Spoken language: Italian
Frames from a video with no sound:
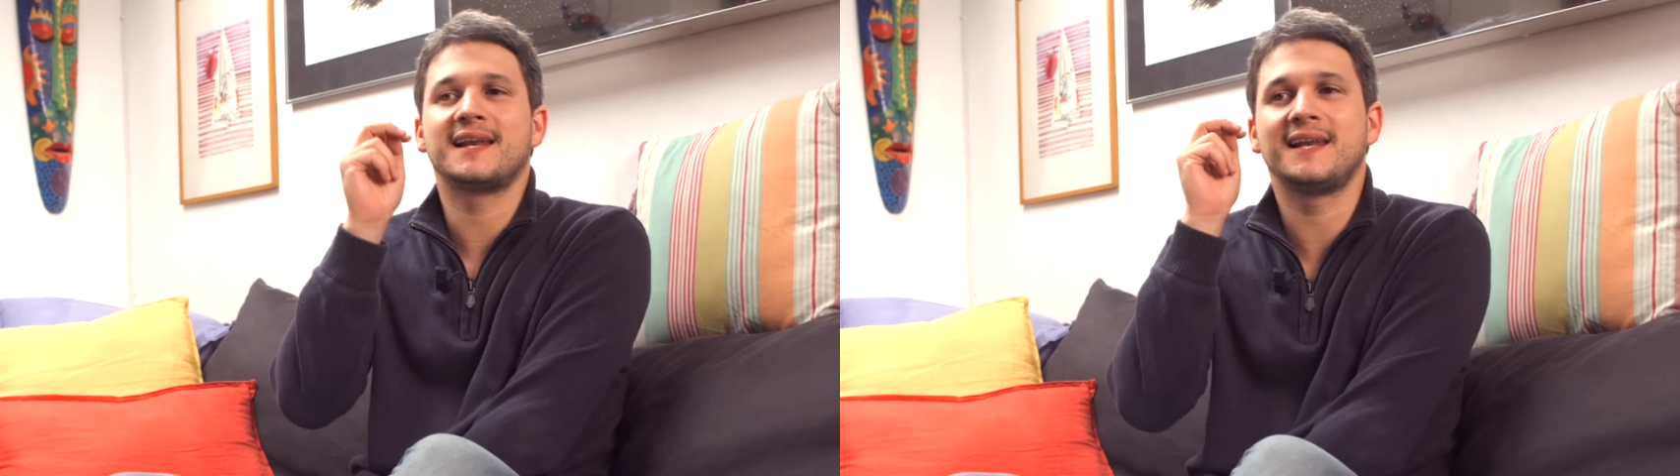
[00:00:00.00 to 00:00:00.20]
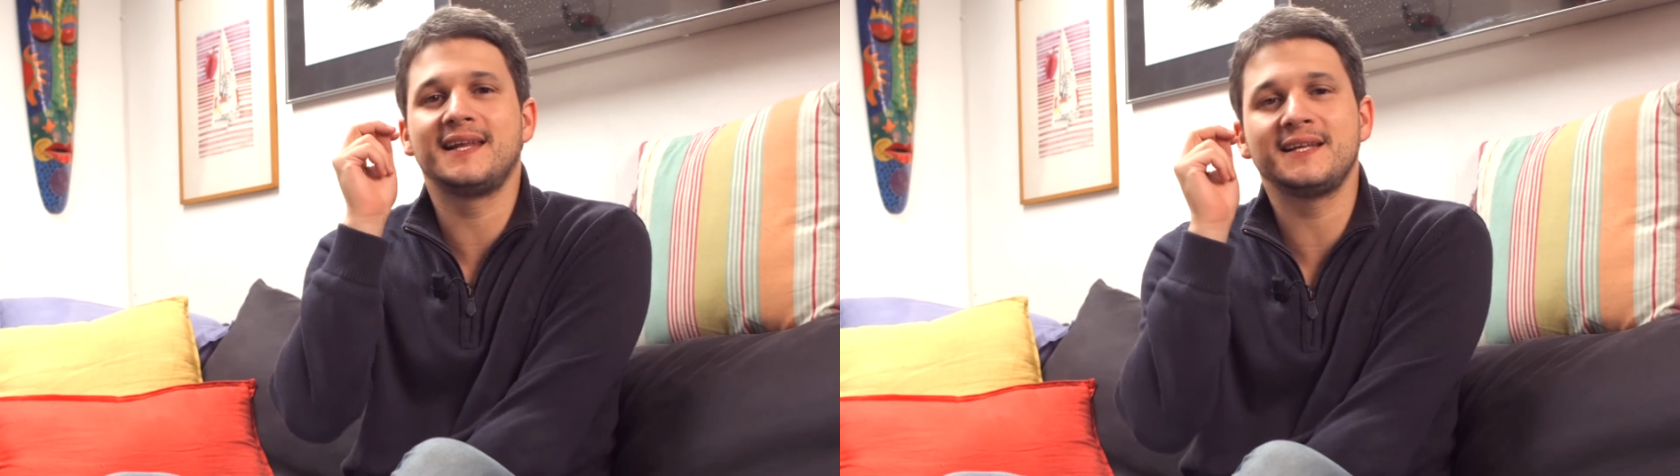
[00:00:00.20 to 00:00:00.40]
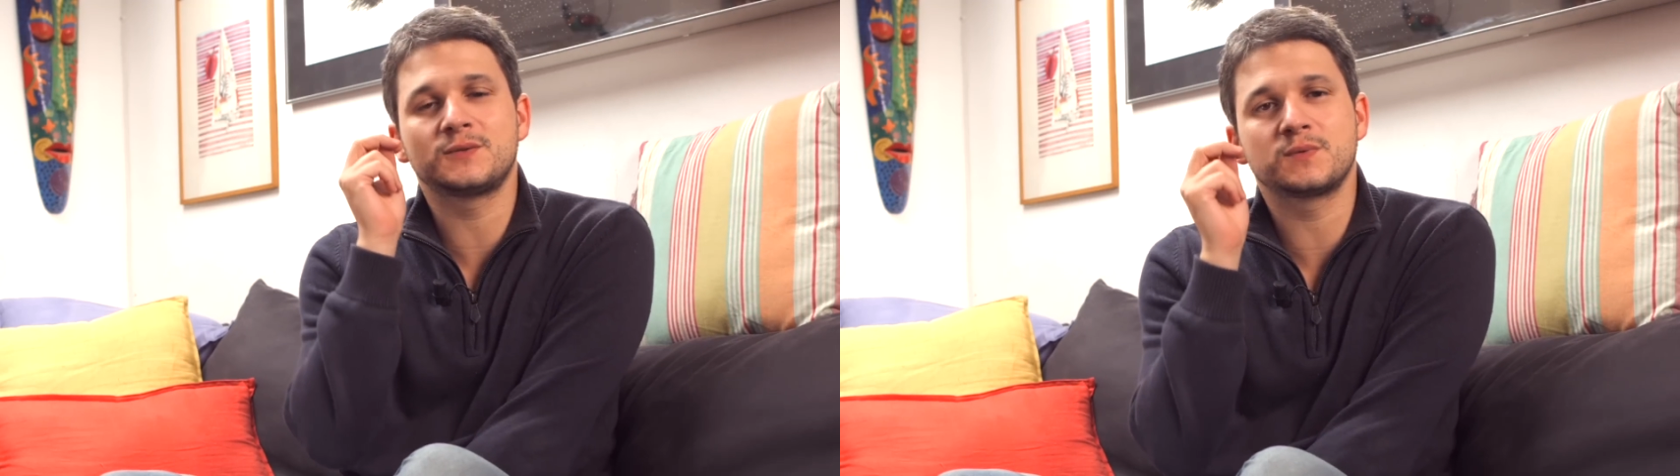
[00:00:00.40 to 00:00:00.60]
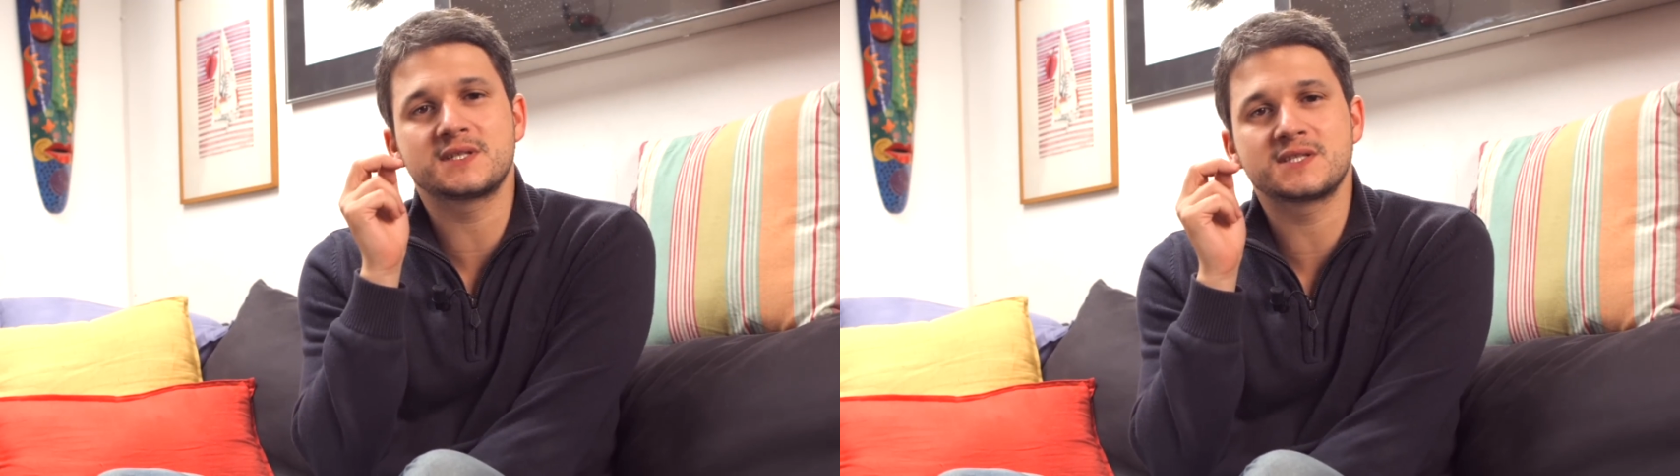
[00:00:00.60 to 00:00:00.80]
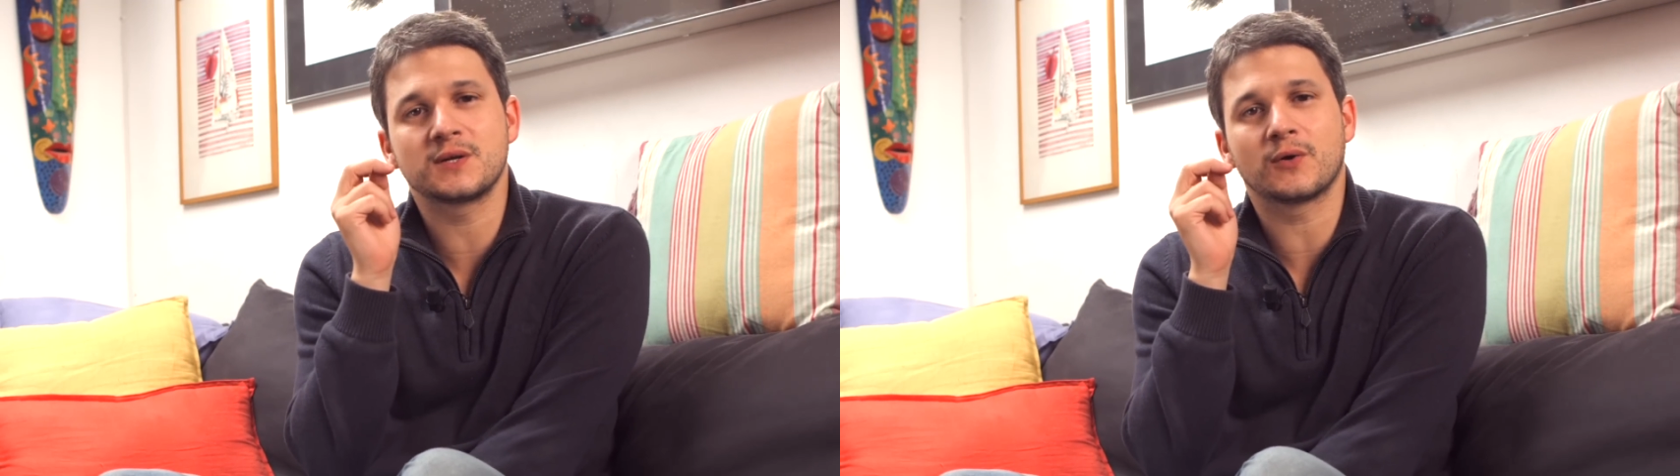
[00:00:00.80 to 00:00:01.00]

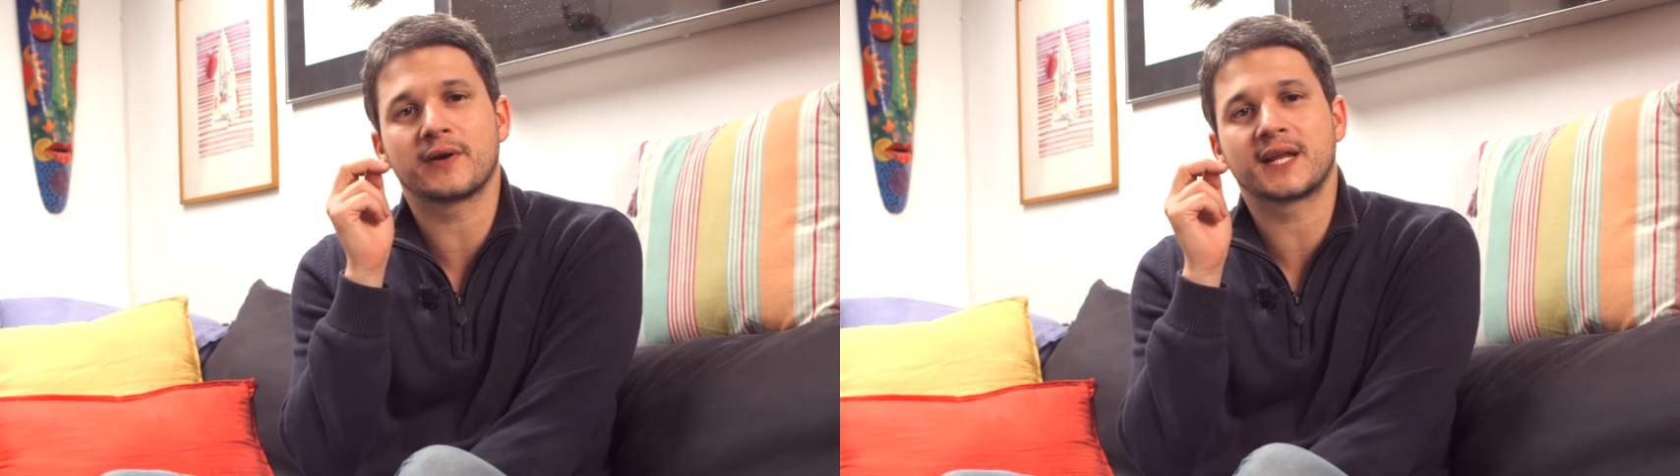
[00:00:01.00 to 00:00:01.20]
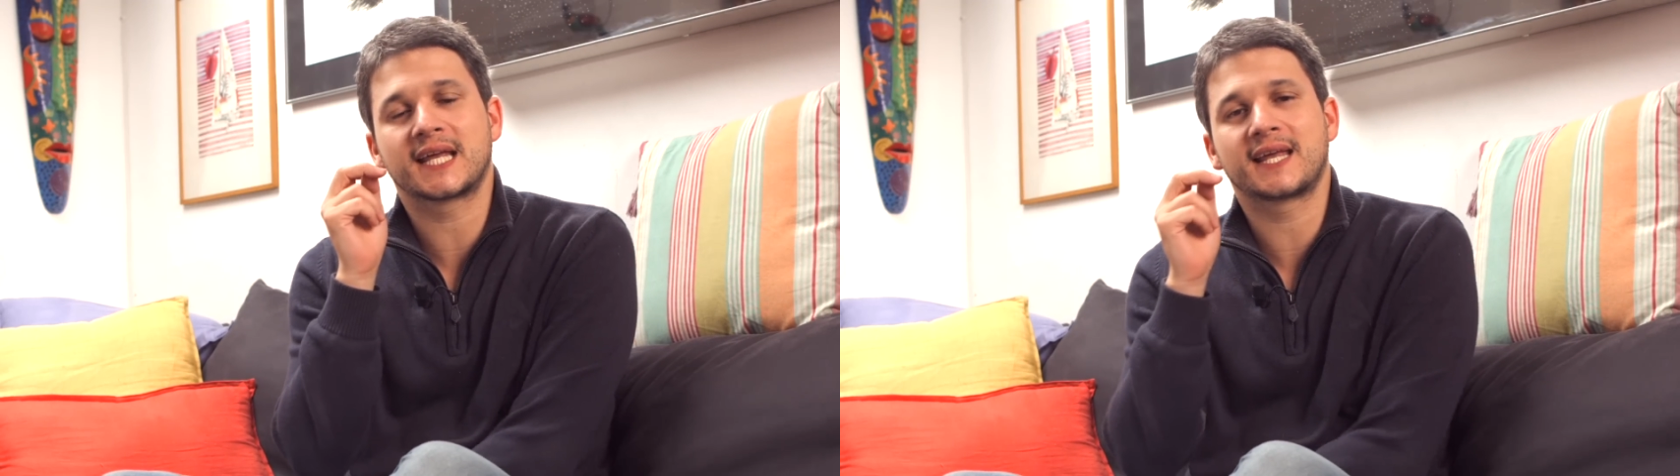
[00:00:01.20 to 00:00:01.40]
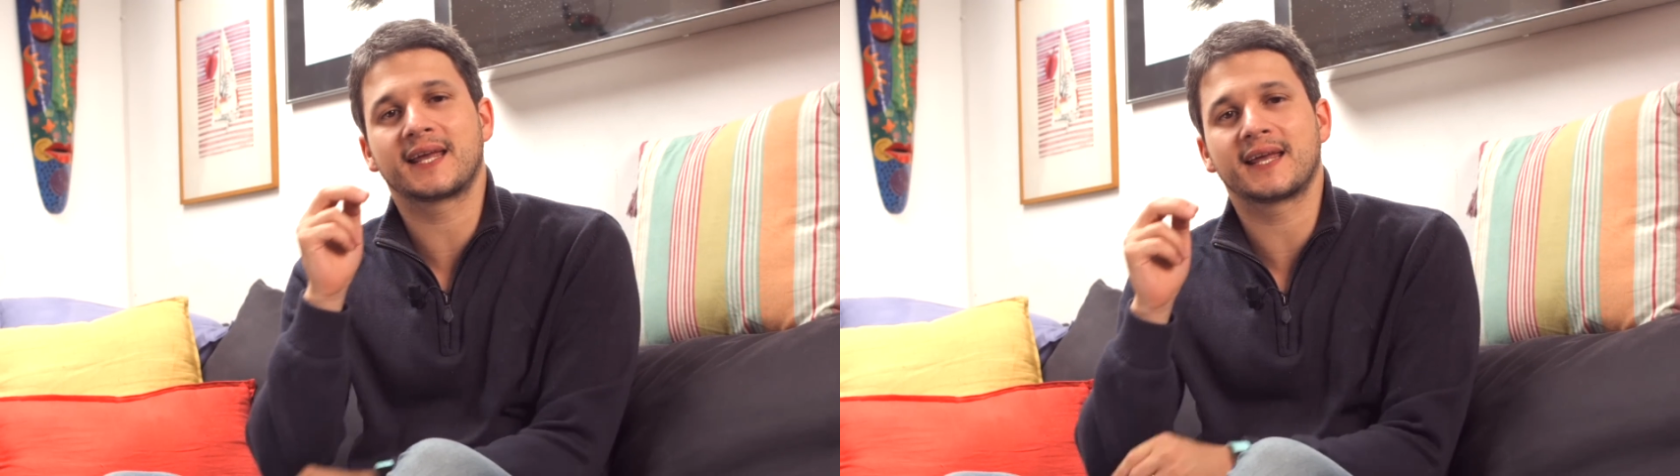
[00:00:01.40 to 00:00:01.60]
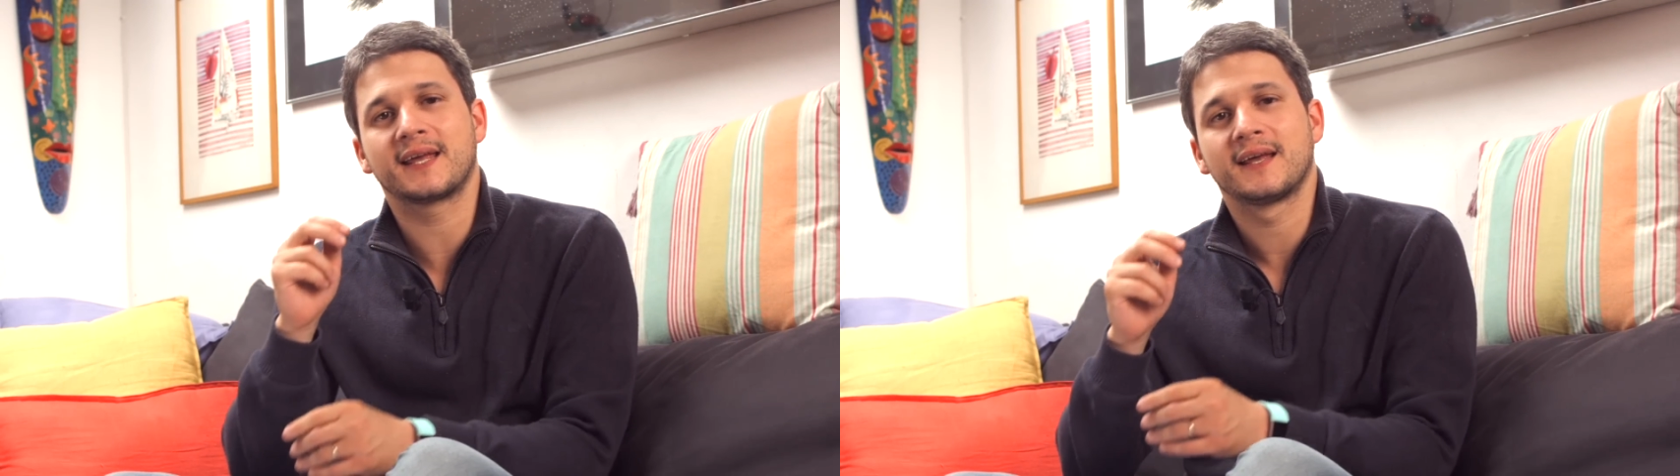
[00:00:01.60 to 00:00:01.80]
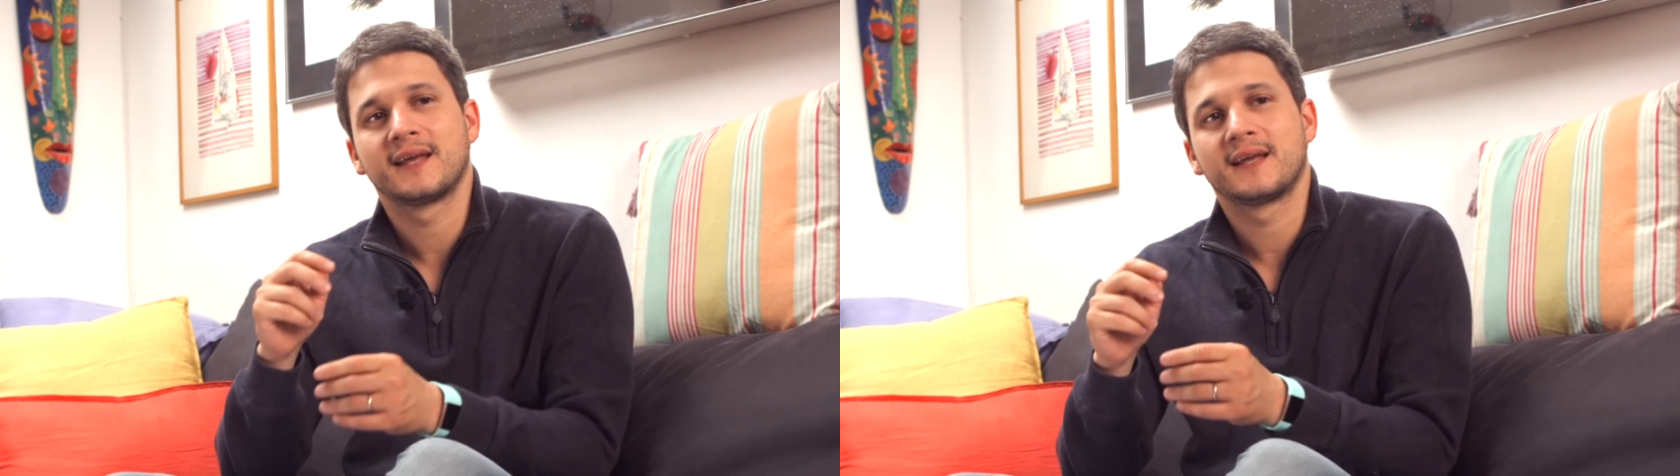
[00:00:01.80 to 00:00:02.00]
l'intuizione che